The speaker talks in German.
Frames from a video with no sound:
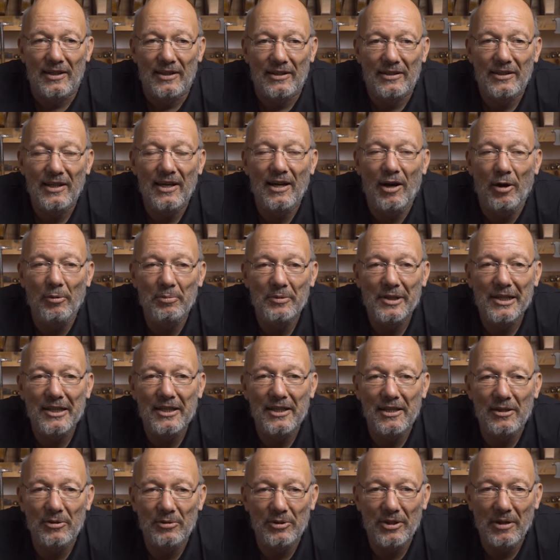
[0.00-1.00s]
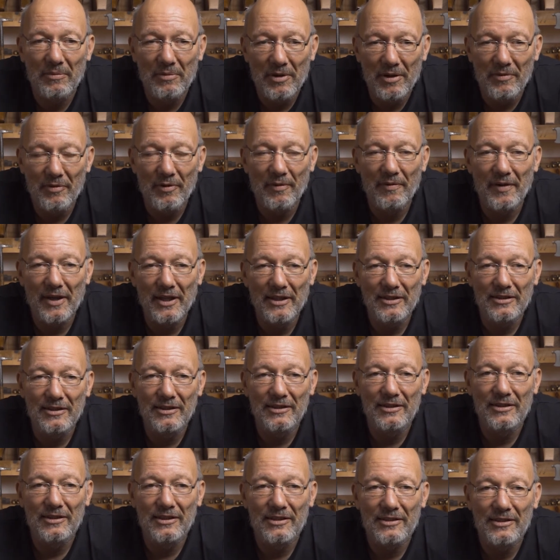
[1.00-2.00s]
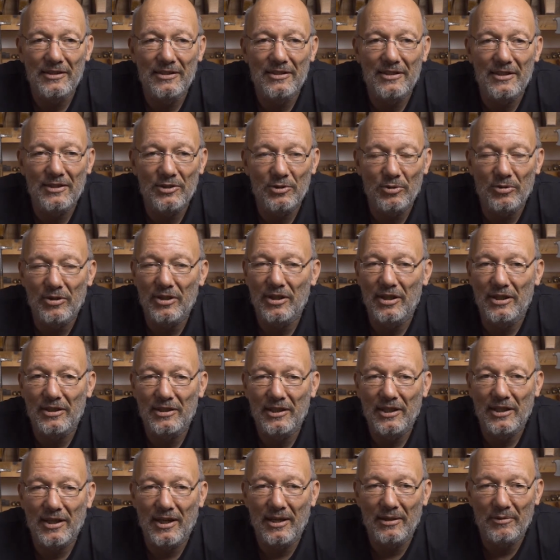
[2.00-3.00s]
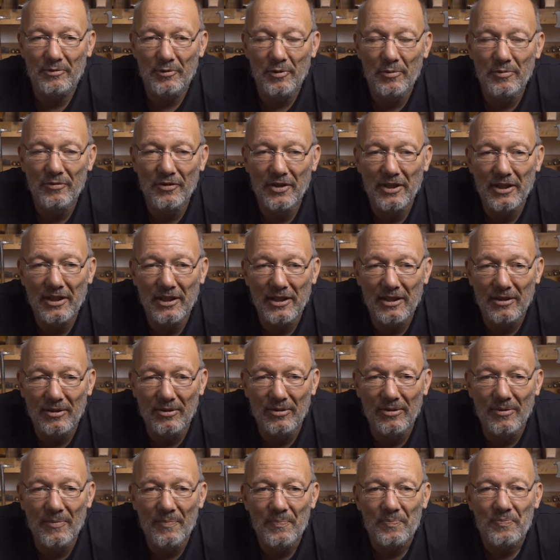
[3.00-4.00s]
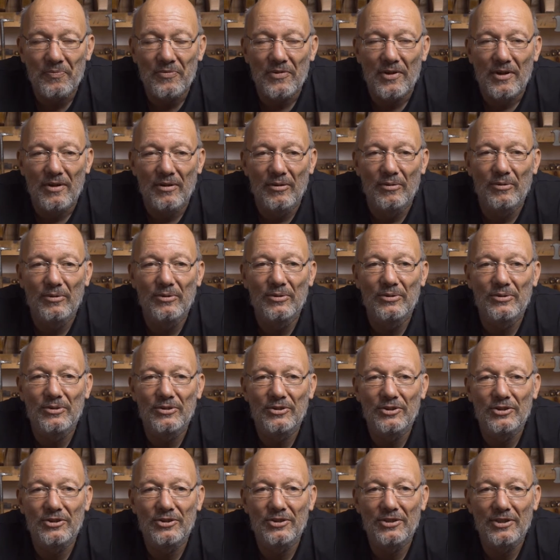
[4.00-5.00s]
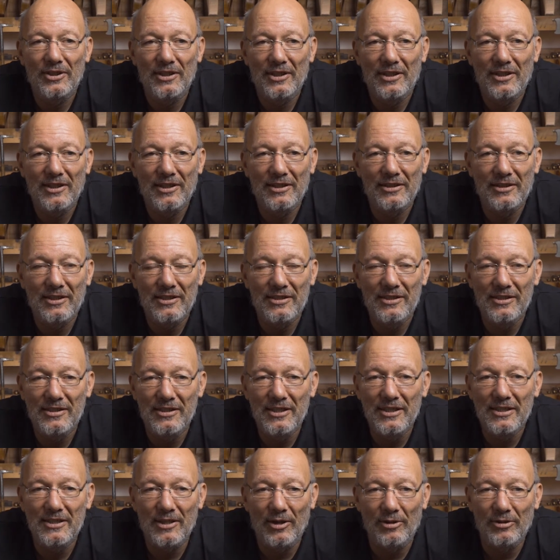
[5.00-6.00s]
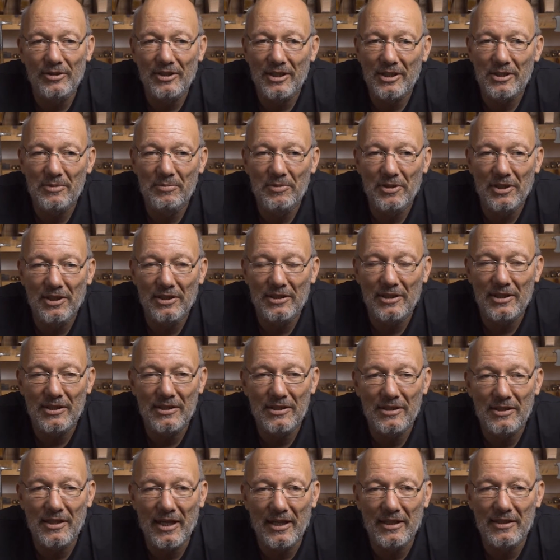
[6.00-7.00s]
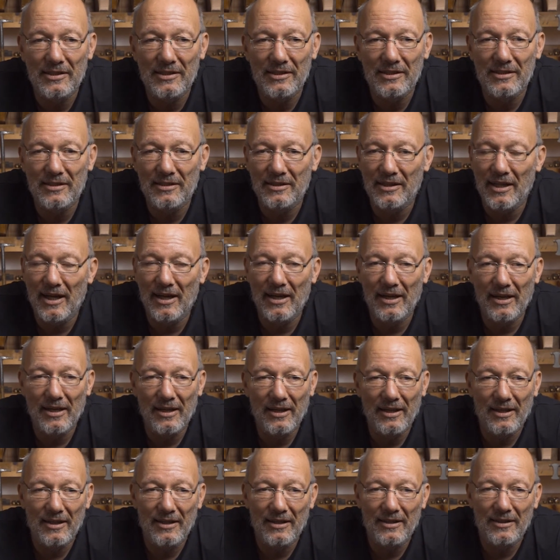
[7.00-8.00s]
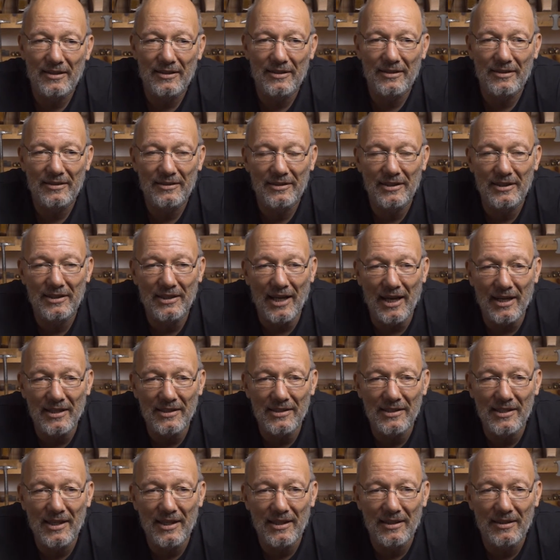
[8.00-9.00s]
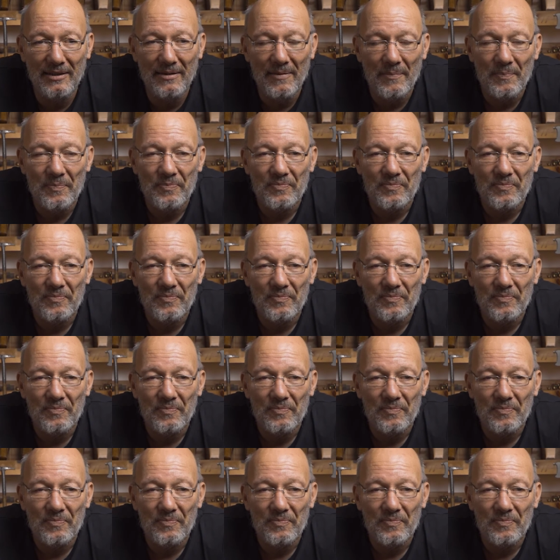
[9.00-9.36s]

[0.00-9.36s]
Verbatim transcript: Die Hauptlegierung, die wir verwenden, das ist eine sogenannte Grad 5 Legierung und äh, das ist nichts anderes wie, dass 90 Teile äh, Titan sind,